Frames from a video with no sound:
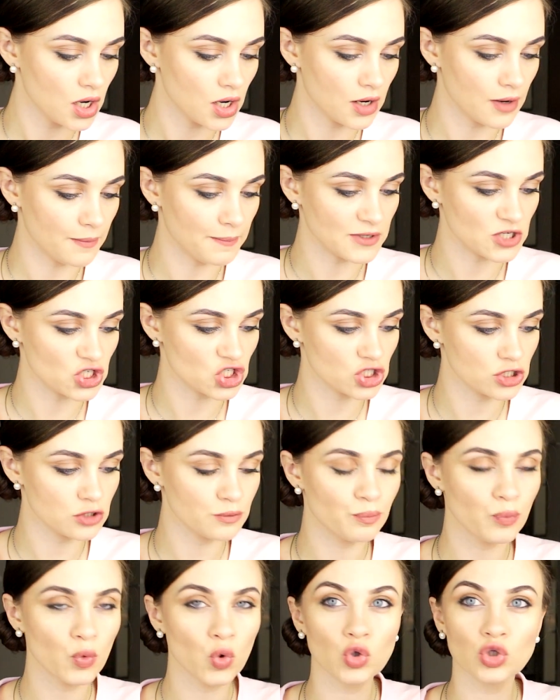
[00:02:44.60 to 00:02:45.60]
а, почти
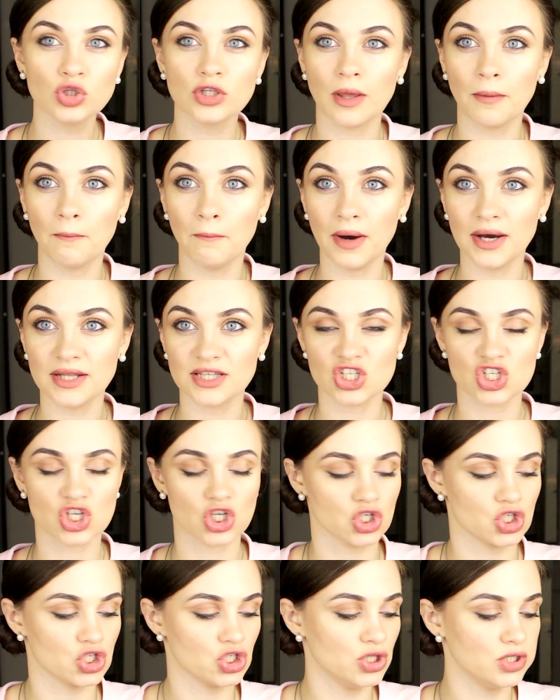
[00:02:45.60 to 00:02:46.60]
полная
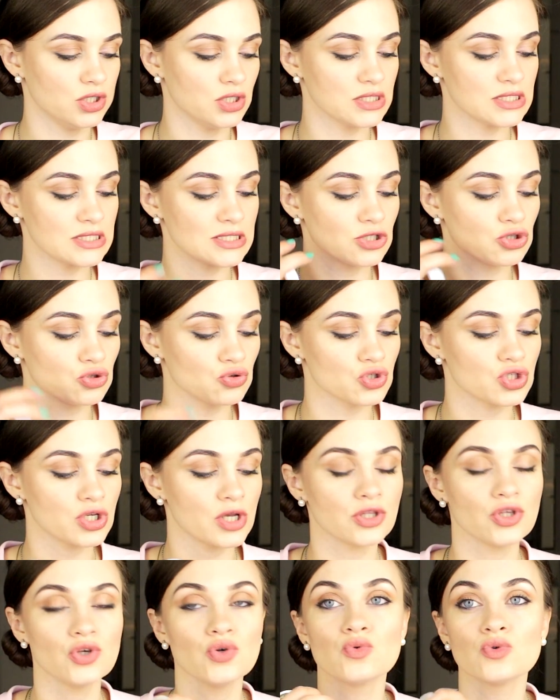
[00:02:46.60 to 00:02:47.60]
баночка жидкости, то есть
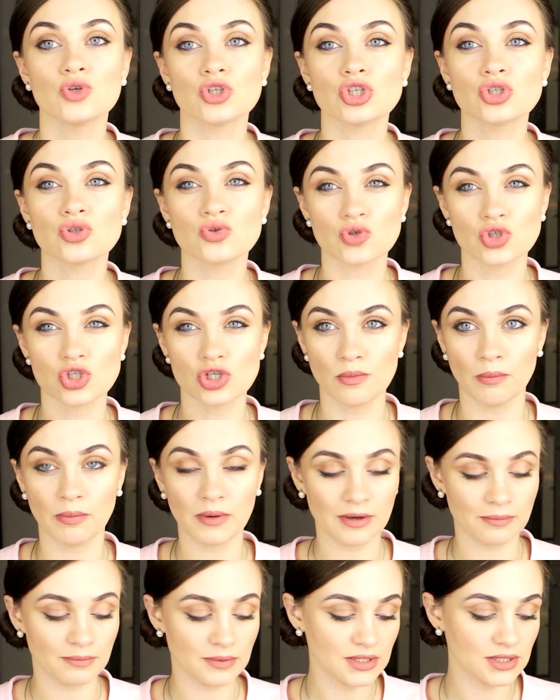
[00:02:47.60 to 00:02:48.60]
они очень-очень
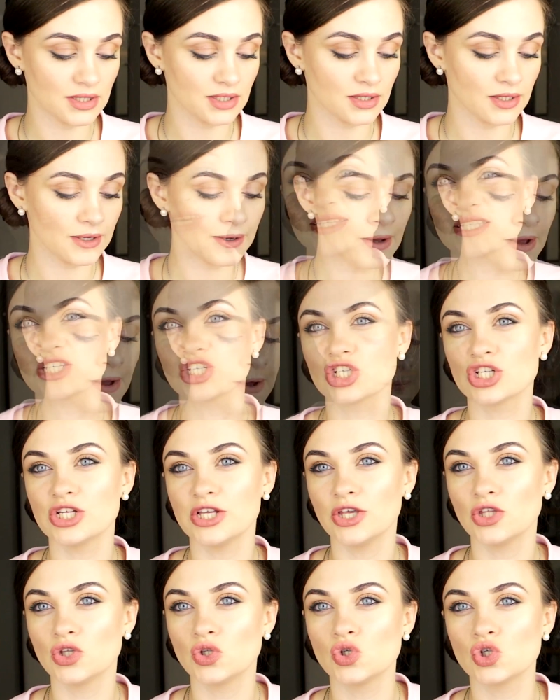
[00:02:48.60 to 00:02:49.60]
пропитаны. К
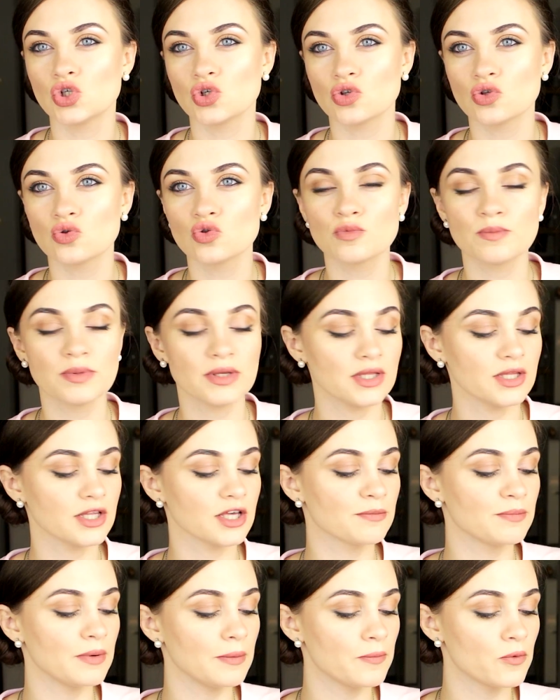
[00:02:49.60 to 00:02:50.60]
сожалению, еще не успела
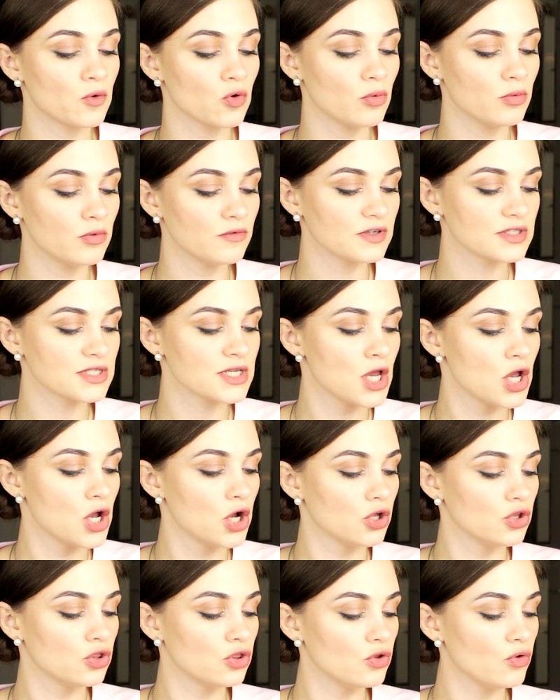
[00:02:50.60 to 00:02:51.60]
их попробовать,
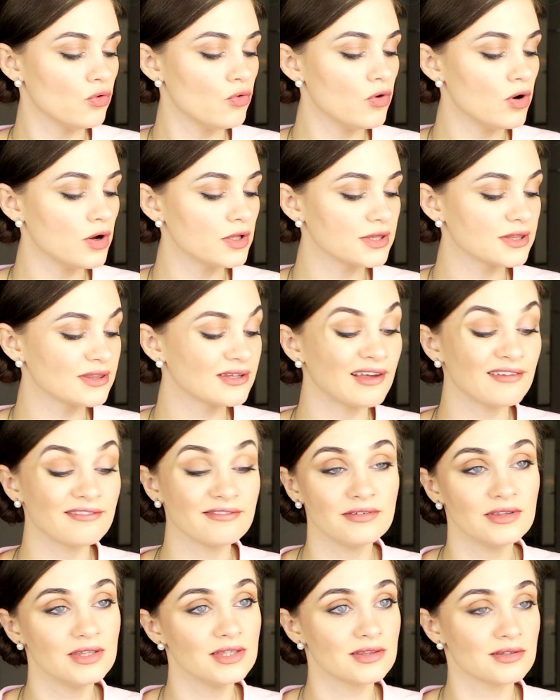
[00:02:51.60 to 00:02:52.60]
но на
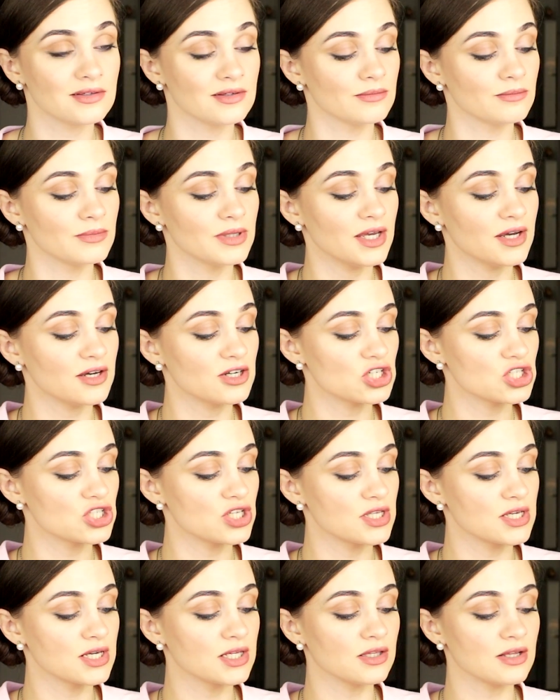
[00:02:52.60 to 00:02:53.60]
вид, мне кажется,
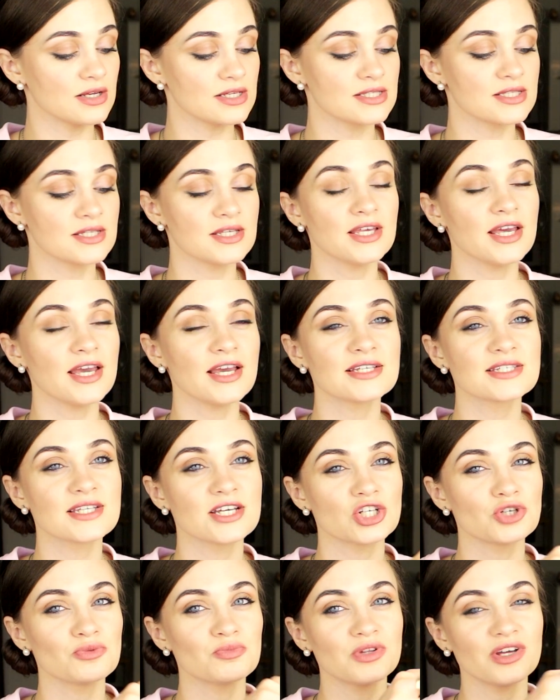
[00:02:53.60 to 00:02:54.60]
они классные. Я их,
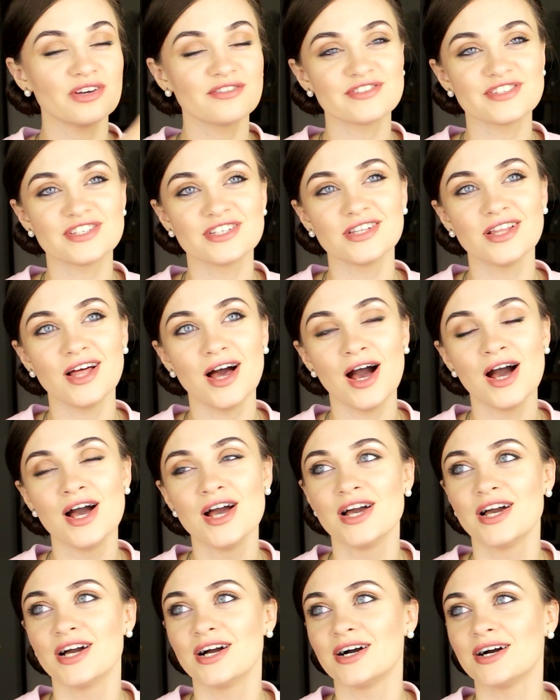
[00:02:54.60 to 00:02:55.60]
скажем так, так взяла
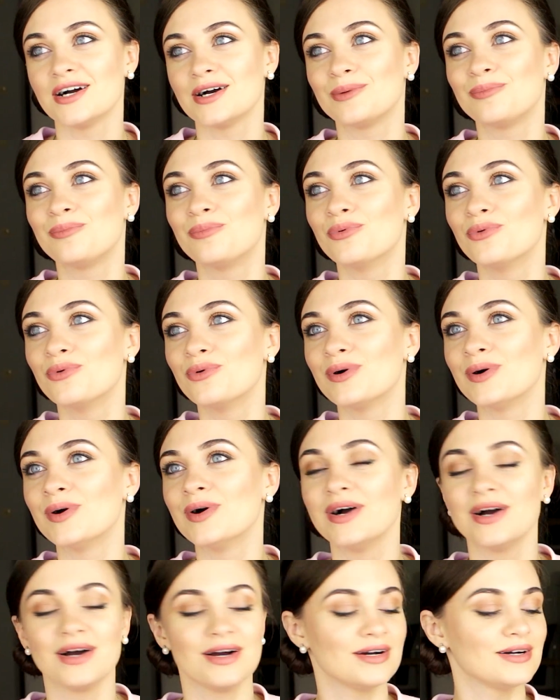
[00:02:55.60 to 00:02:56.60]
а, по
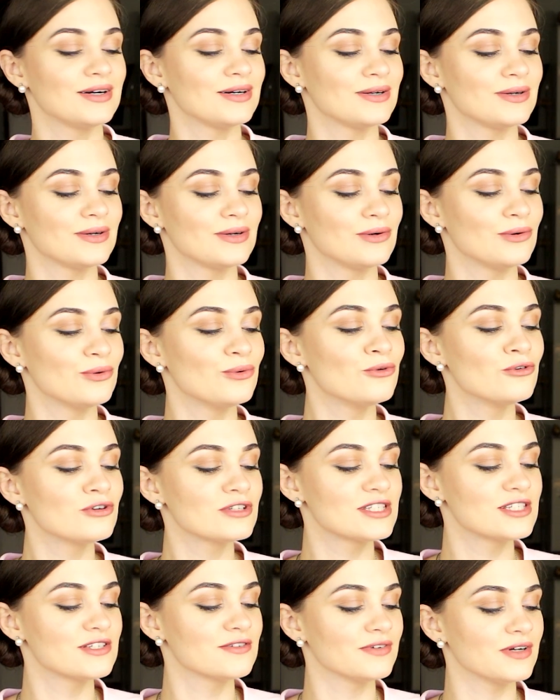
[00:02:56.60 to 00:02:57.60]
а,
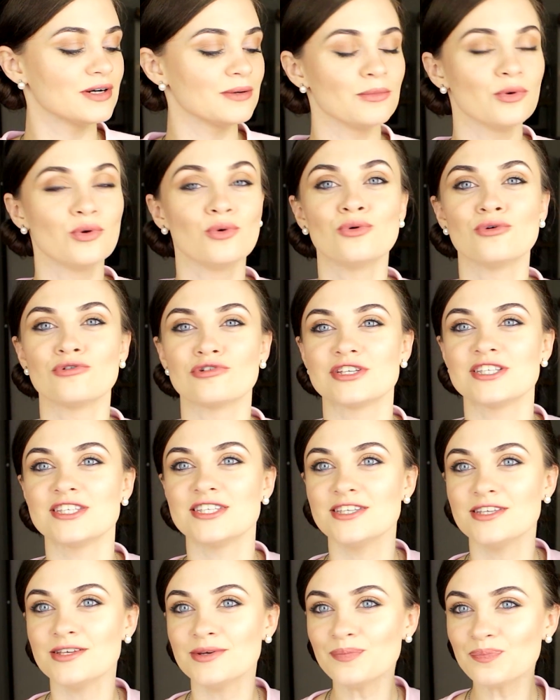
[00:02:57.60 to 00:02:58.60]
отзывам
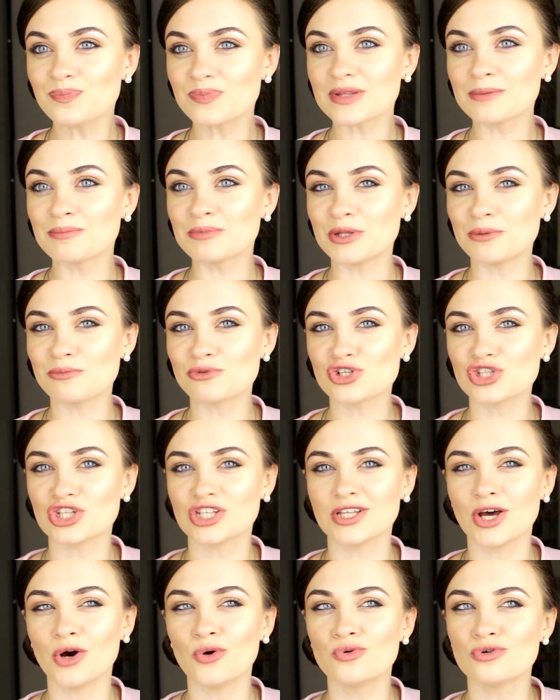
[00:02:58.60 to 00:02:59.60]
оси, потому что
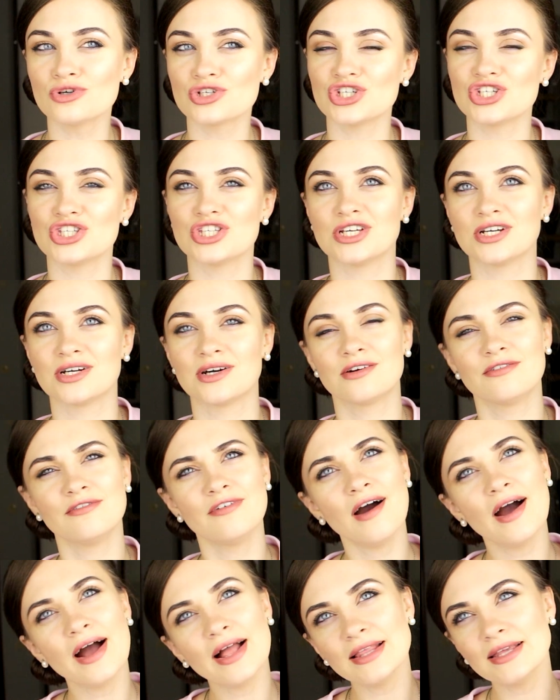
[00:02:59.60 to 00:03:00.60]
она очень их
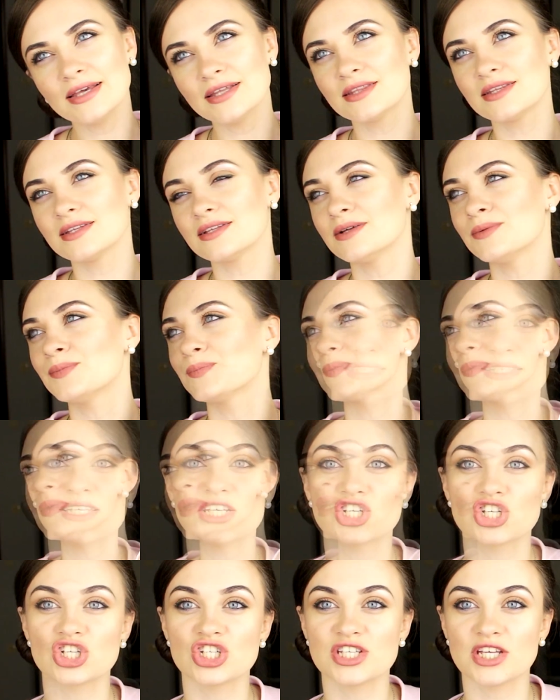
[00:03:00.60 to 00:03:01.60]
хвалит.
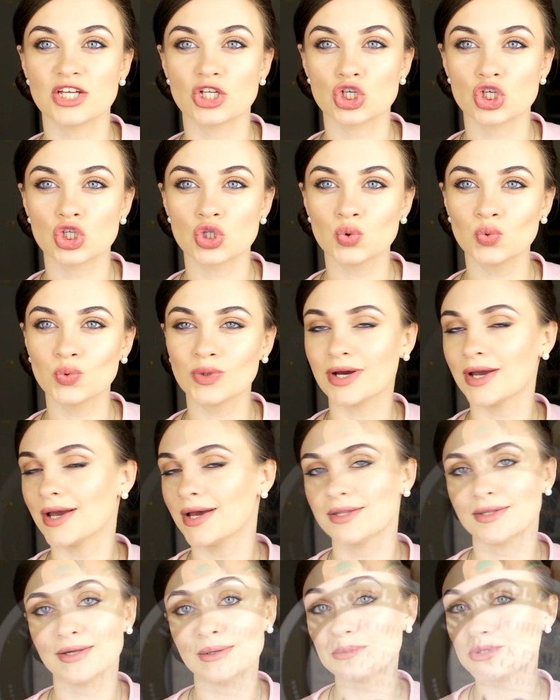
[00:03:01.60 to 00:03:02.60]
Здесь 60 штук, и она